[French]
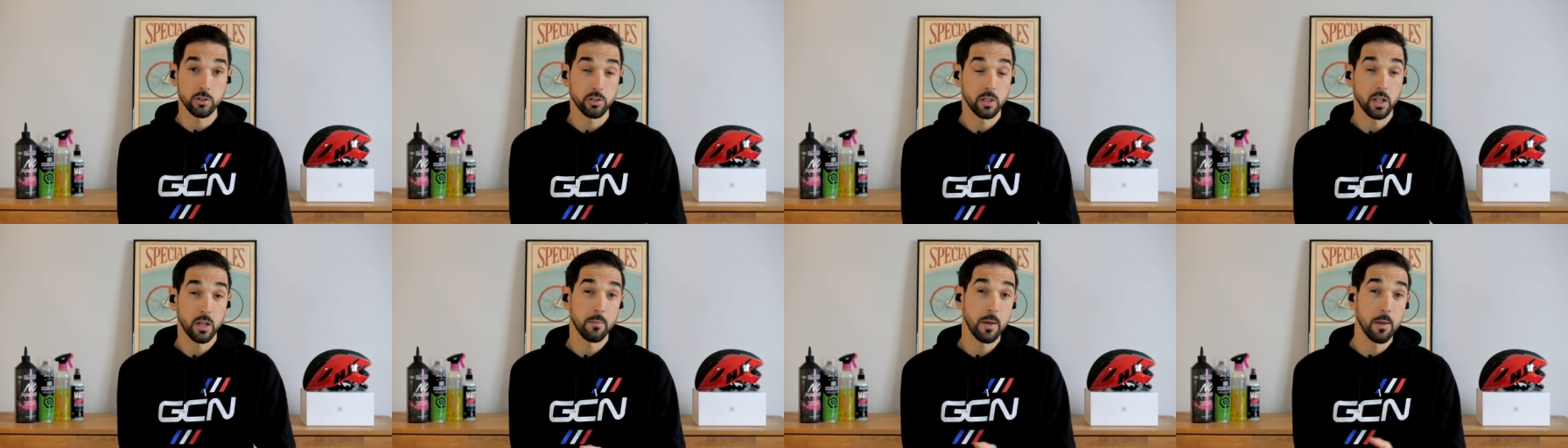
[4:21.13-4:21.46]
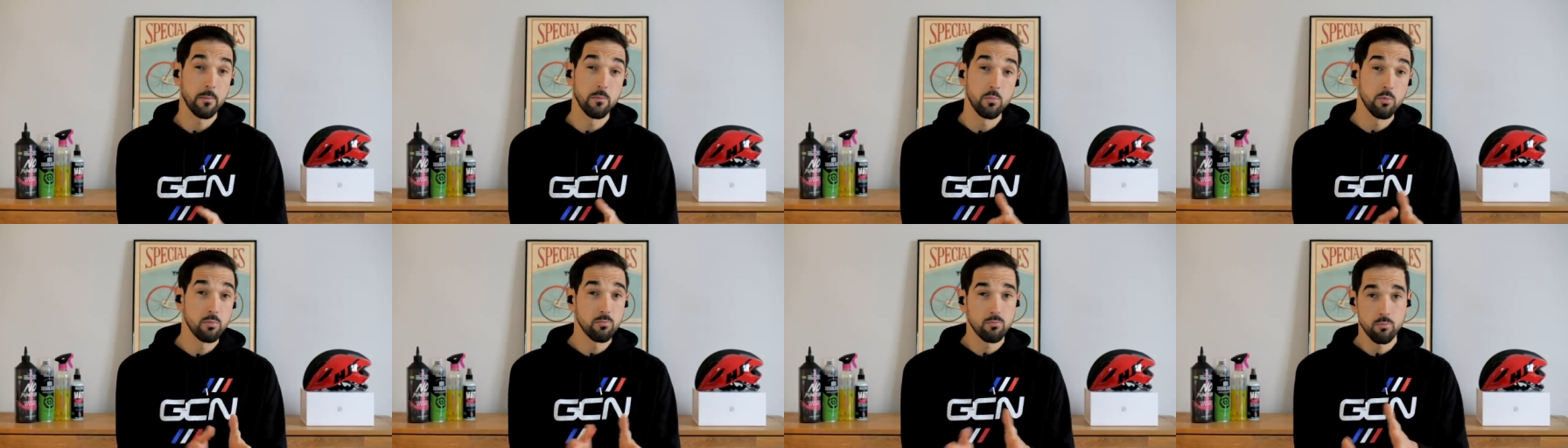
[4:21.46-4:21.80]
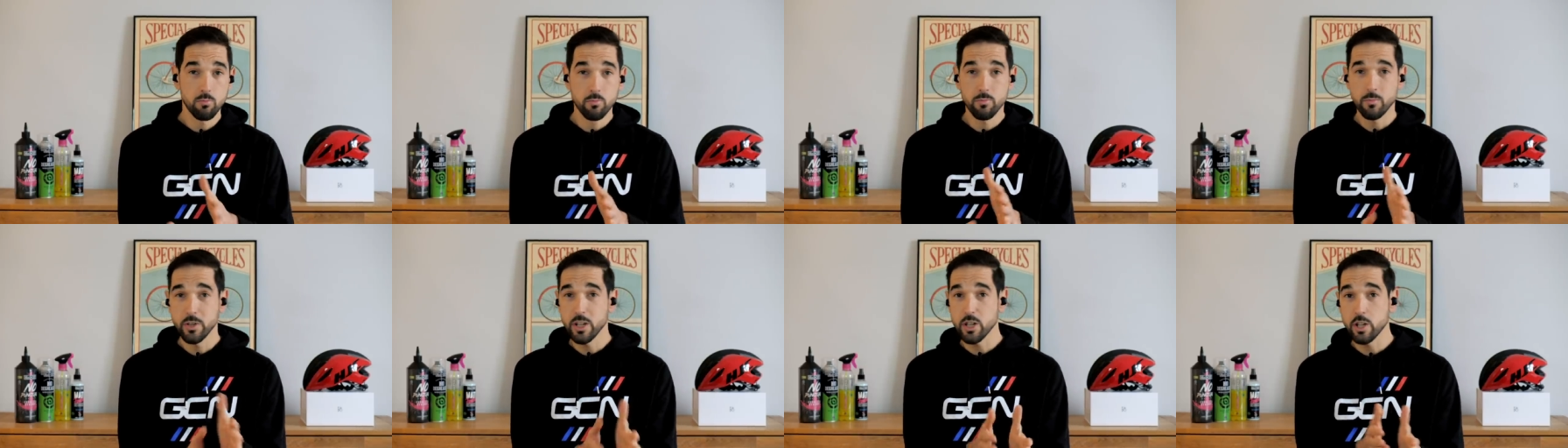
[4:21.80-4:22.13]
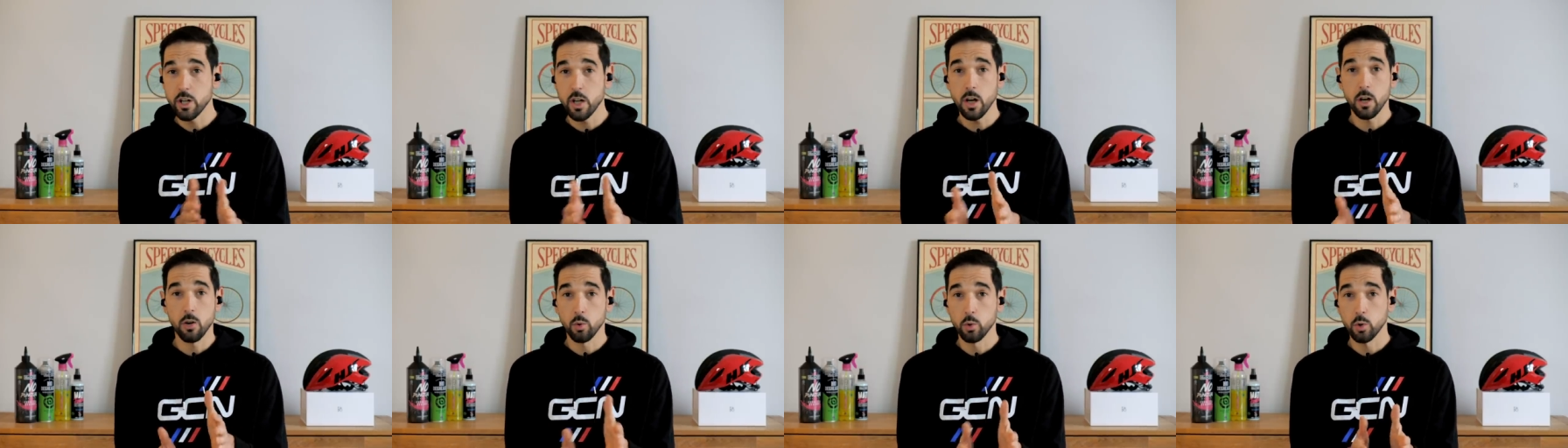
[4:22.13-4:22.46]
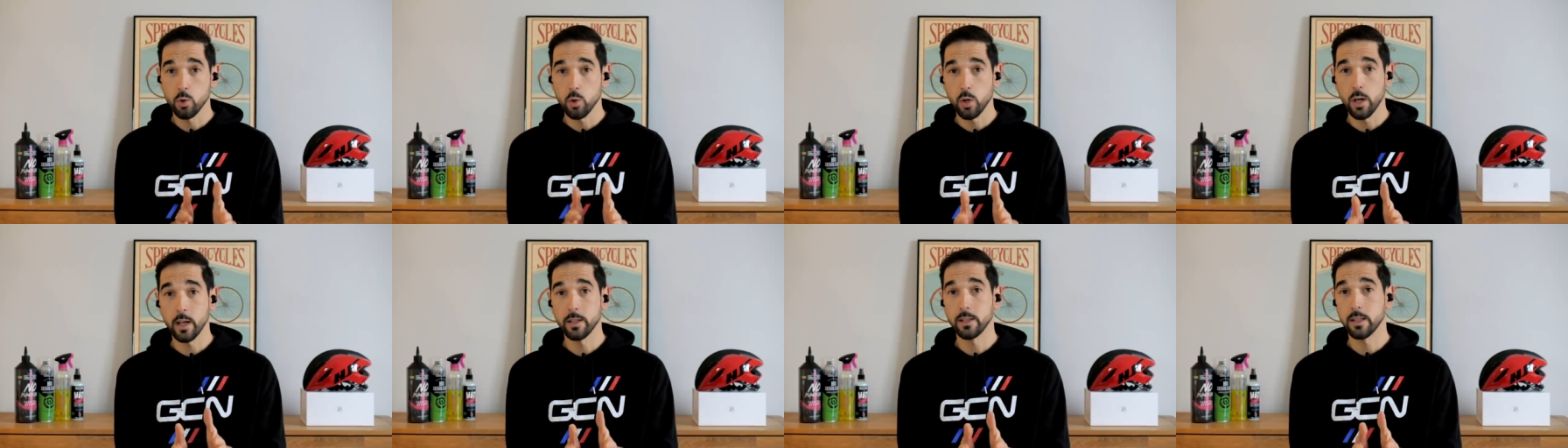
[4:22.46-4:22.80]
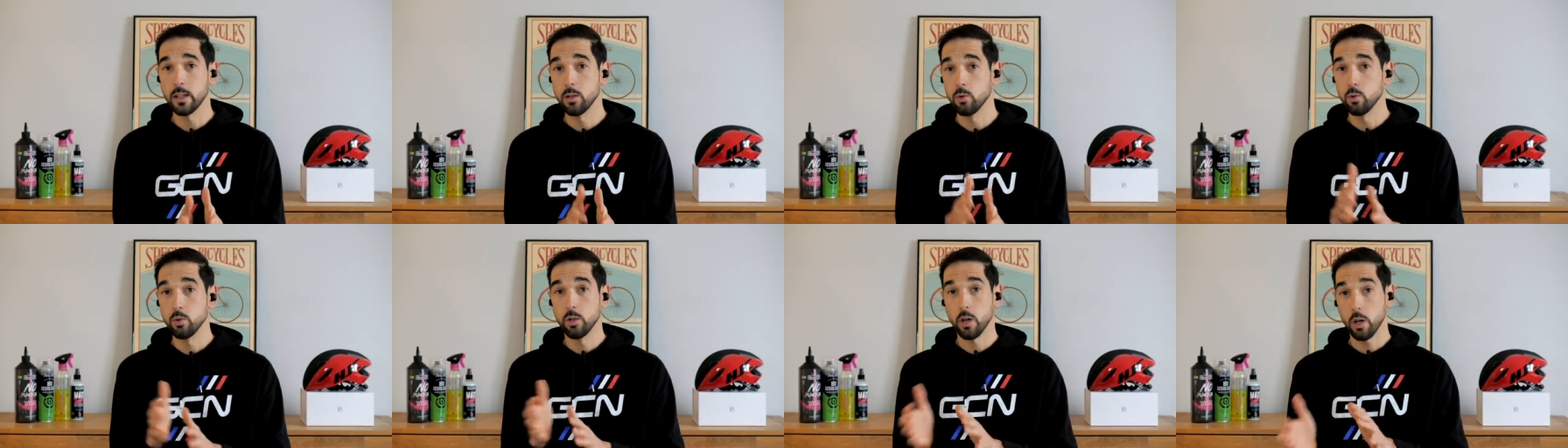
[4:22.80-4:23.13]
je dirais même déjà au-delà
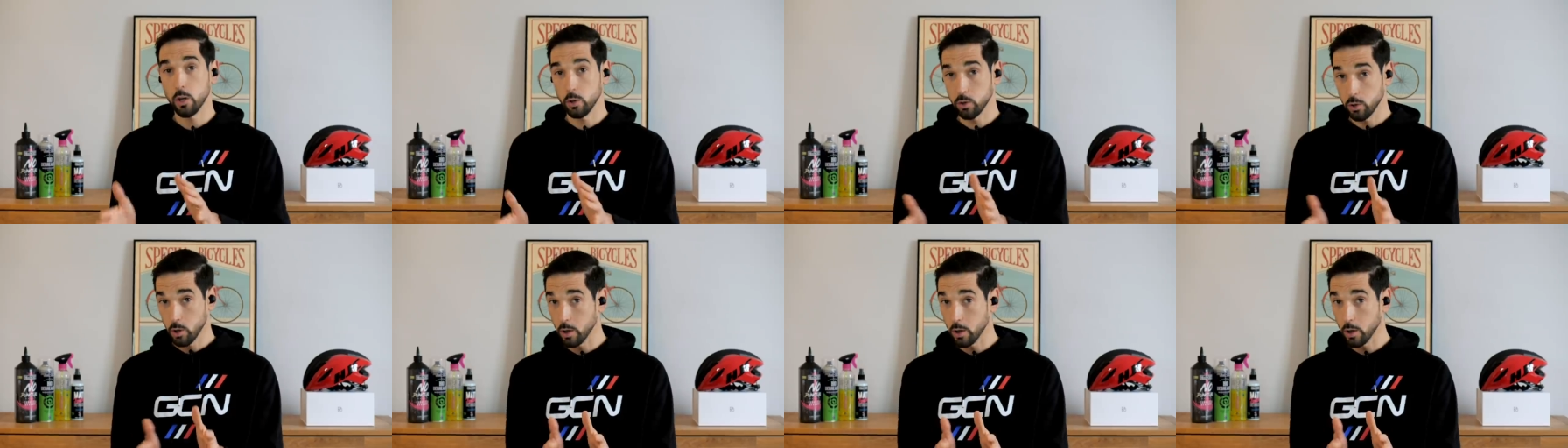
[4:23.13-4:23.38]
des 1h,